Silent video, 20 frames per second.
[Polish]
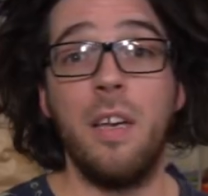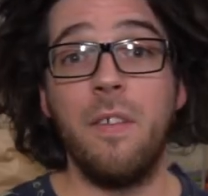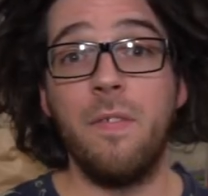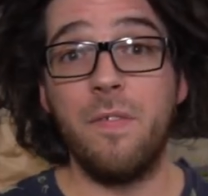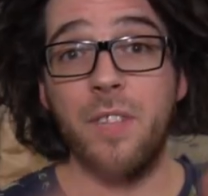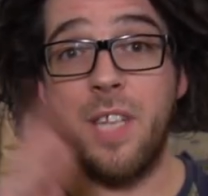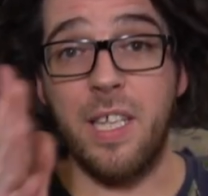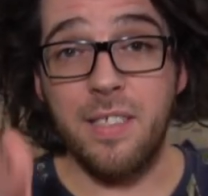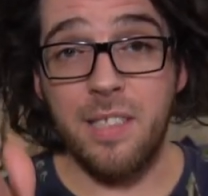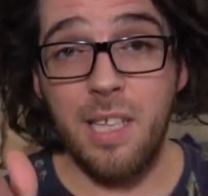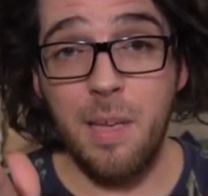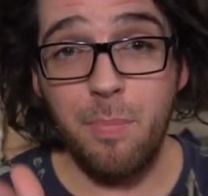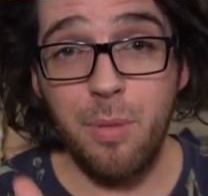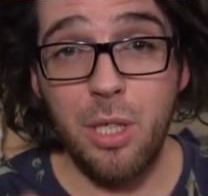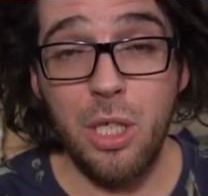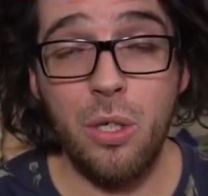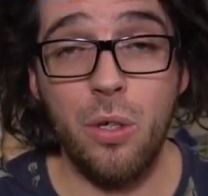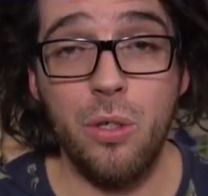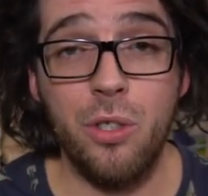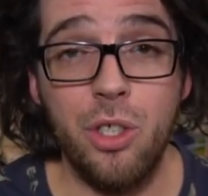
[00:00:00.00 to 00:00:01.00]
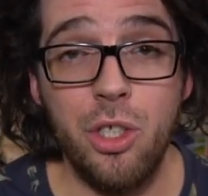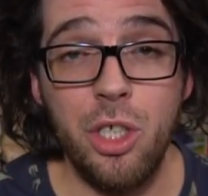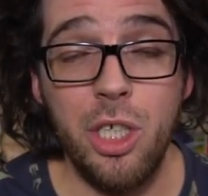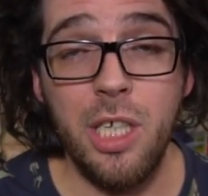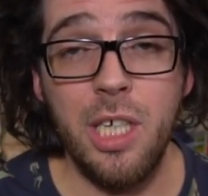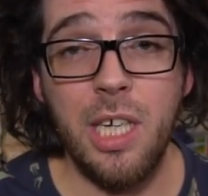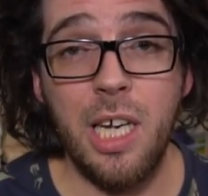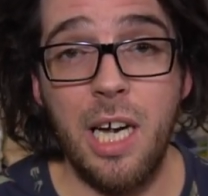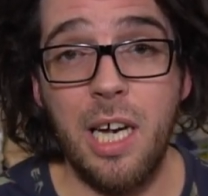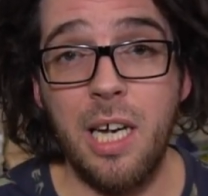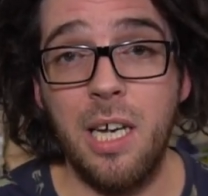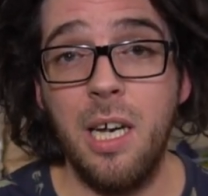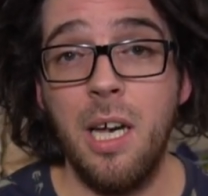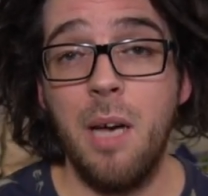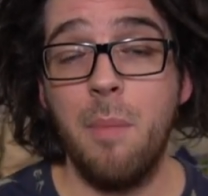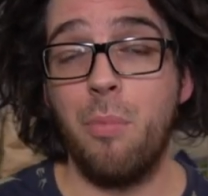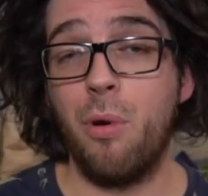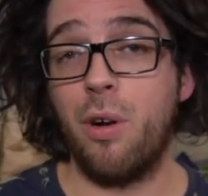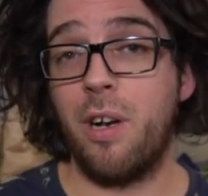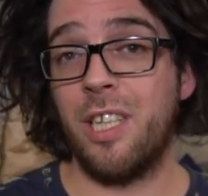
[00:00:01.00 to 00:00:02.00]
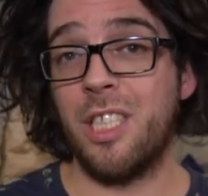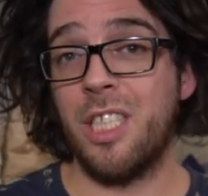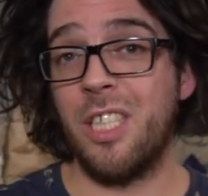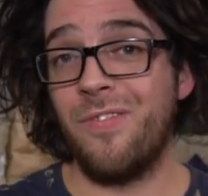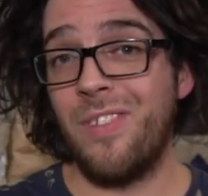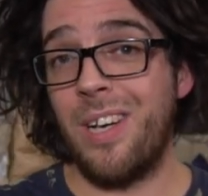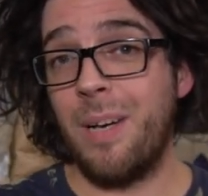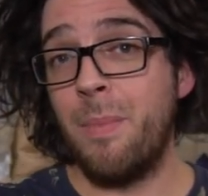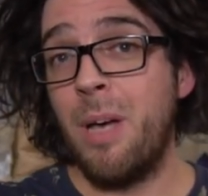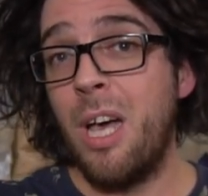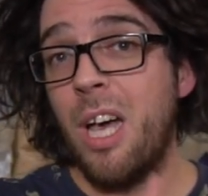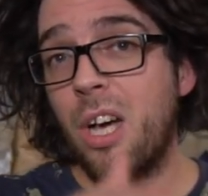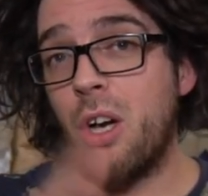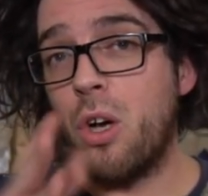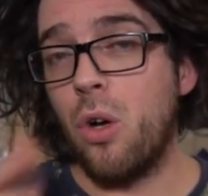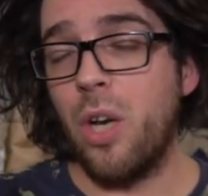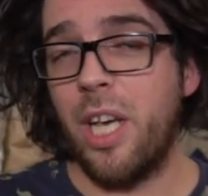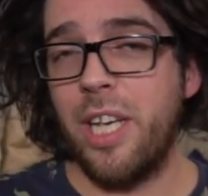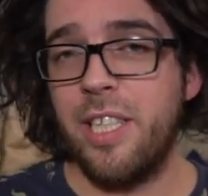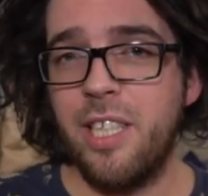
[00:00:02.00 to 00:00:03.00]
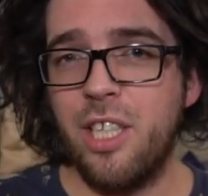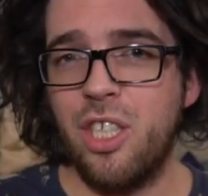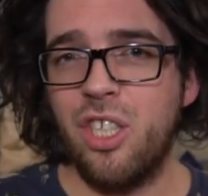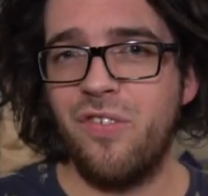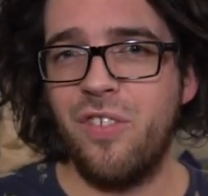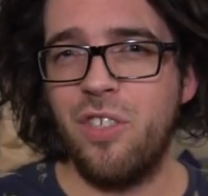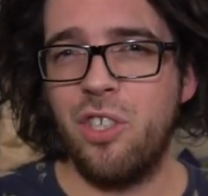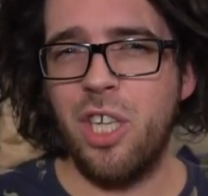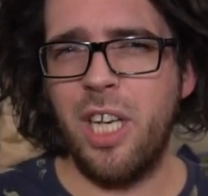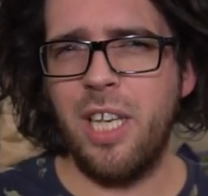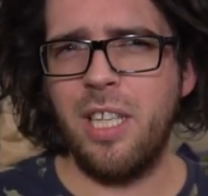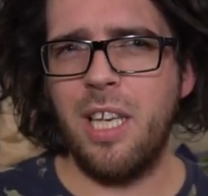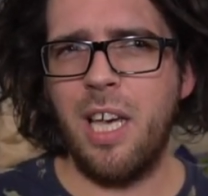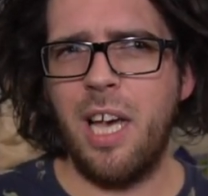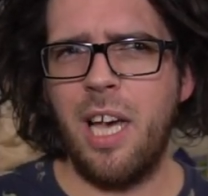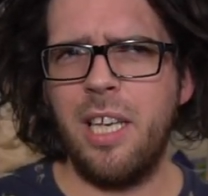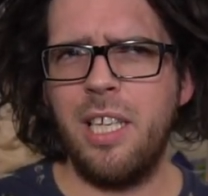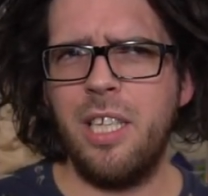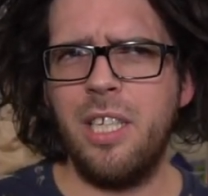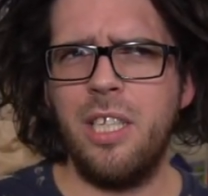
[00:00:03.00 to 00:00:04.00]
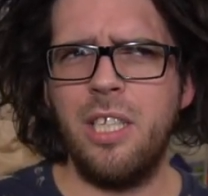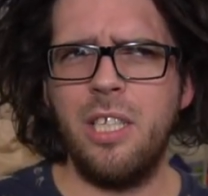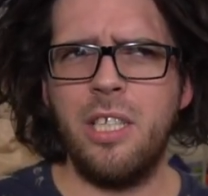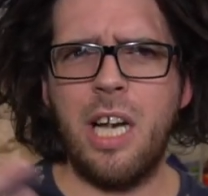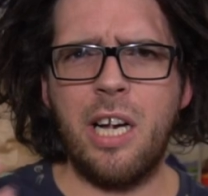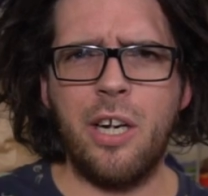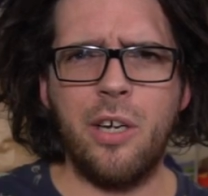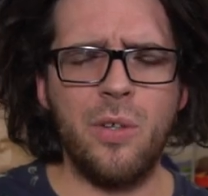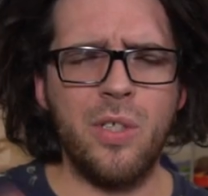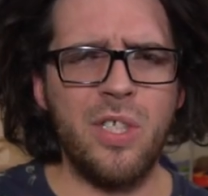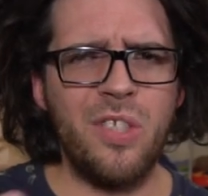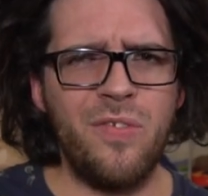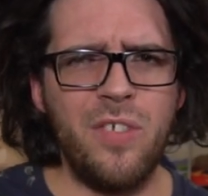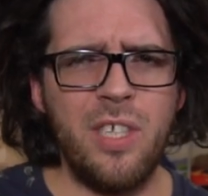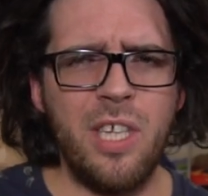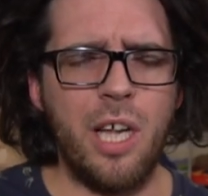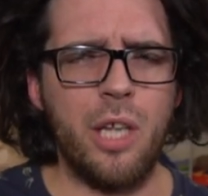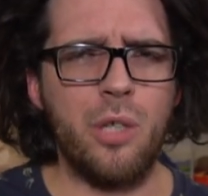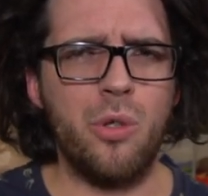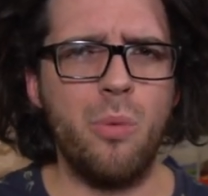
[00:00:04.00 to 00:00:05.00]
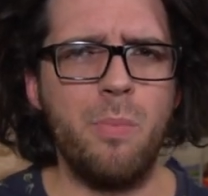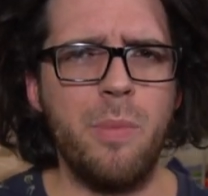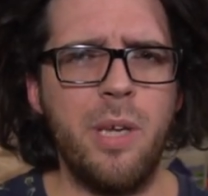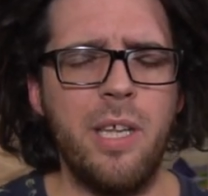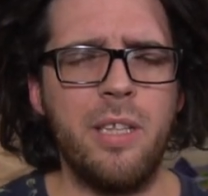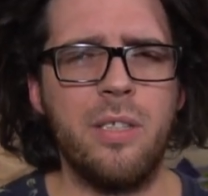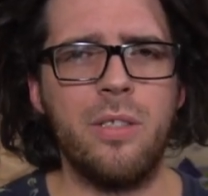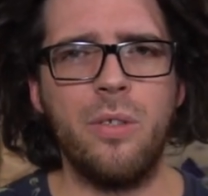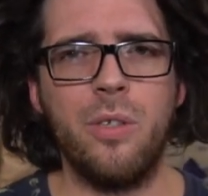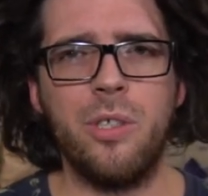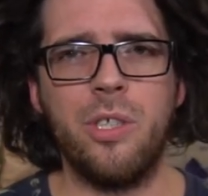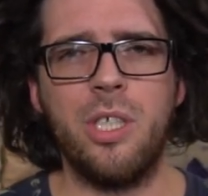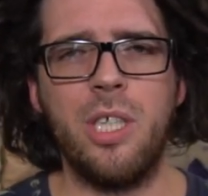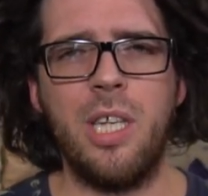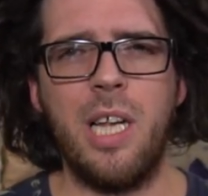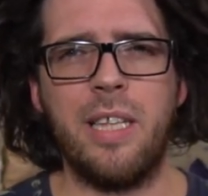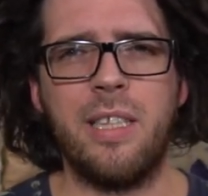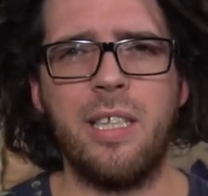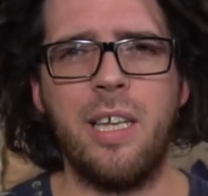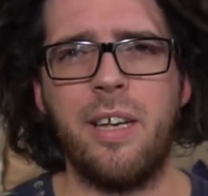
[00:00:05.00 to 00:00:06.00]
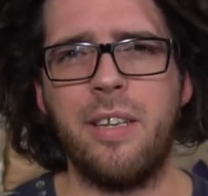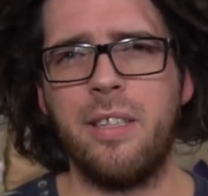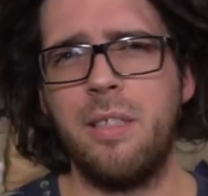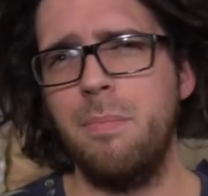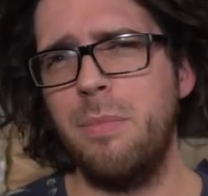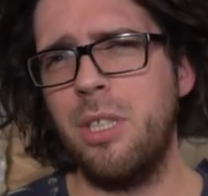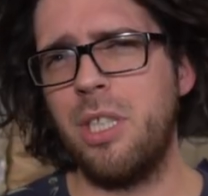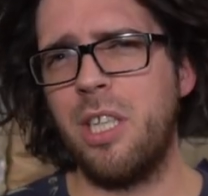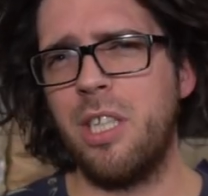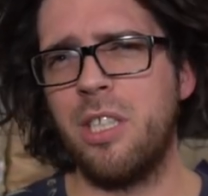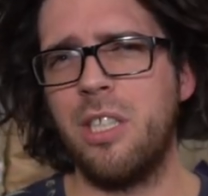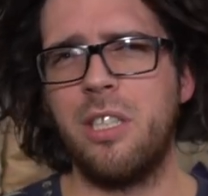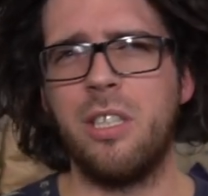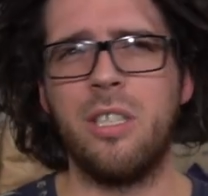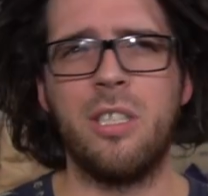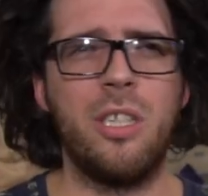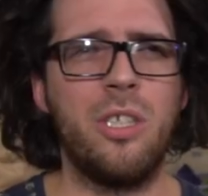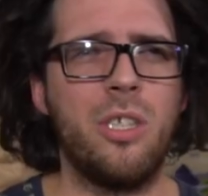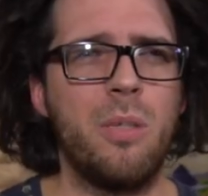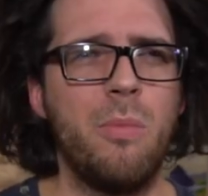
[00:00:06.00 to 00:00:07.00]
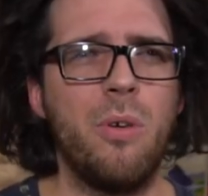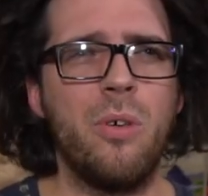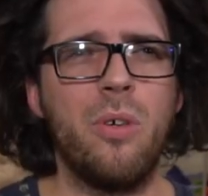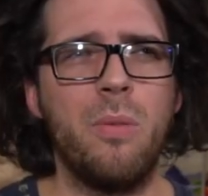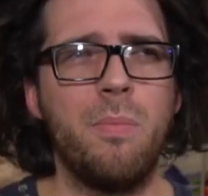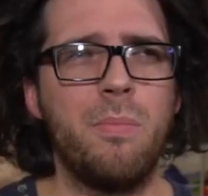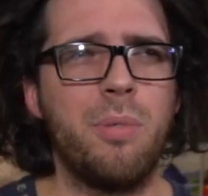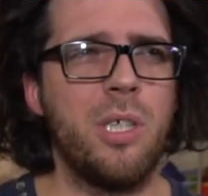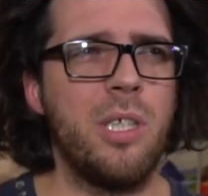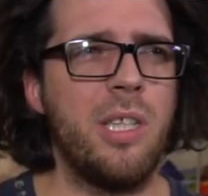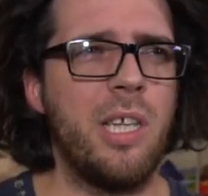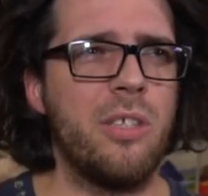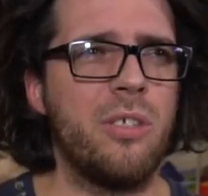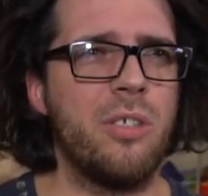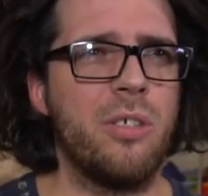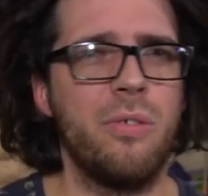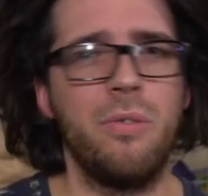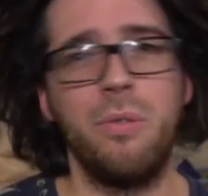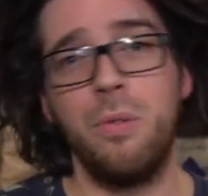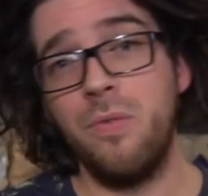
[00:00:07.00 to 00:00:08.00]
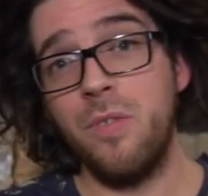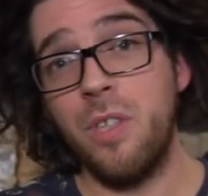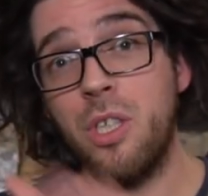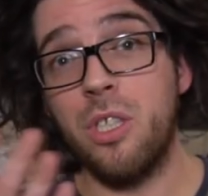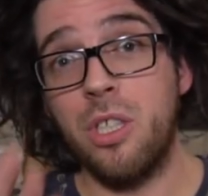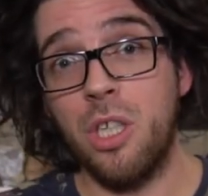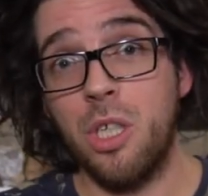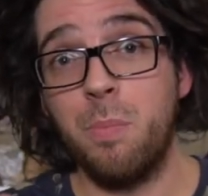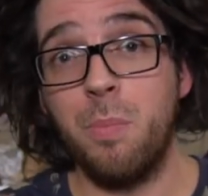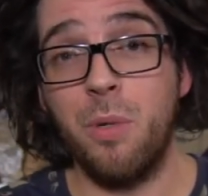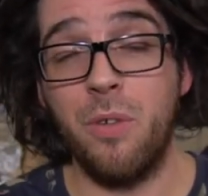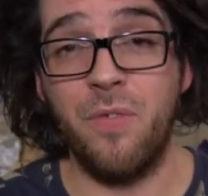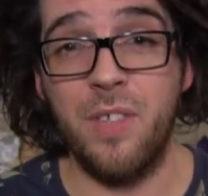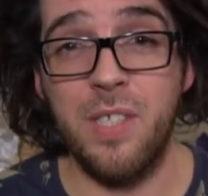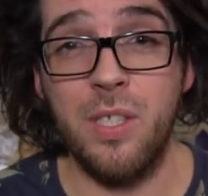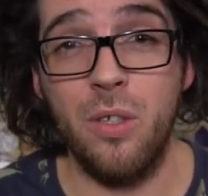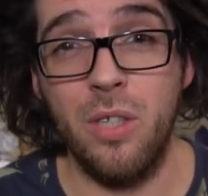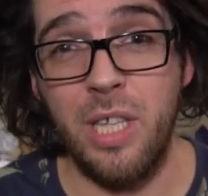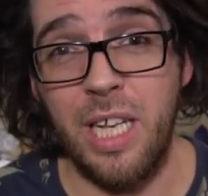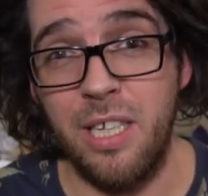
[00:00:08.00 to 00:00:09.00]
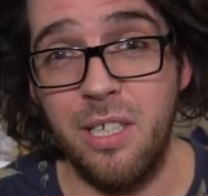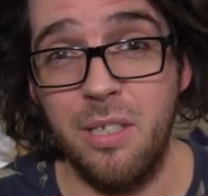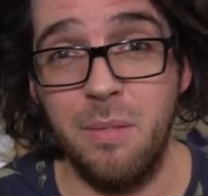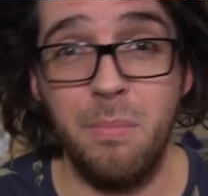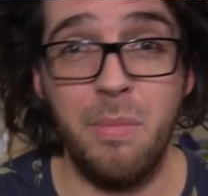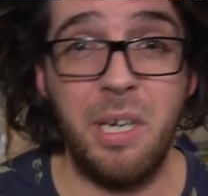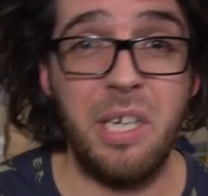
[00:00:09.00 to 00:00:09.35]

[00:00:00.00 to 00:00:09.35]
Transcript: W następnych odcinkach pokażę Wam kolejne ćwiczenia i jak rozwijać umiejętności latte art. Myślę, że te rzeczy mogą przydać się również też profesjonalnym